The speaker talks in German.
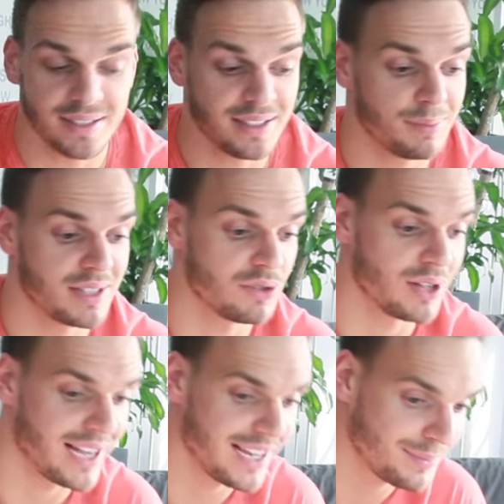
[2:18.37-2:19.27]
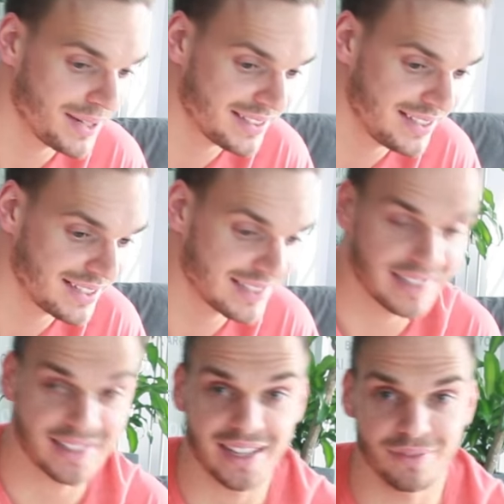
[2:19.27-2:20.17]
nehmt ihr es nur einmal täglich,
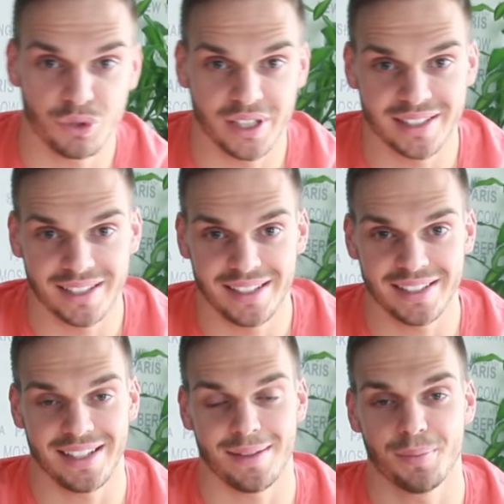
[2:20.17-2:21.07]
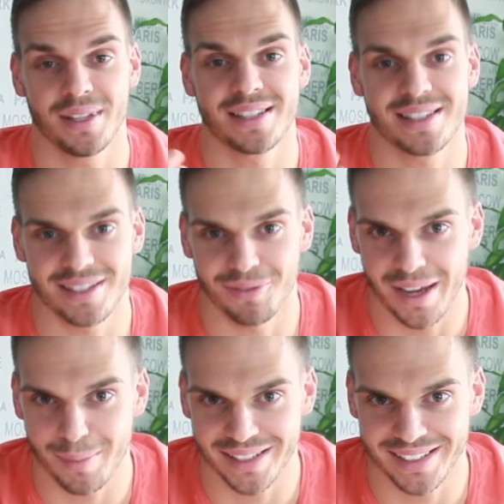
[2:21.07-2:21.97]
an Tagen, wo ihr trainiert, eben
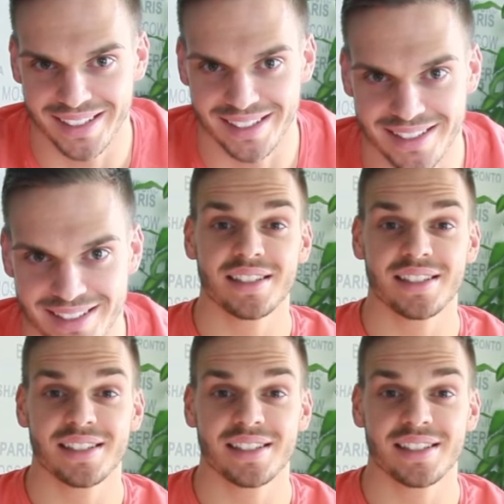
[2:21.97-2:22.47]
zweimal täglich.